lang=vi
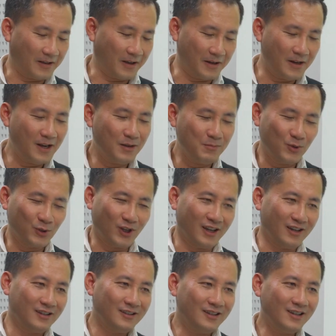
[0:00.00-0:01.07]
Cái này là một
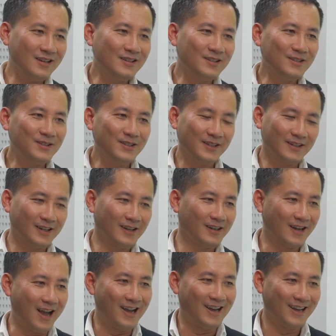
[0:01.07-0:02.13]
cái
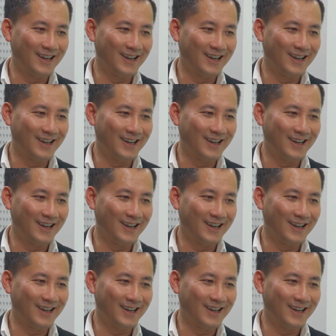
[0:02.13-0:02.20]
uh,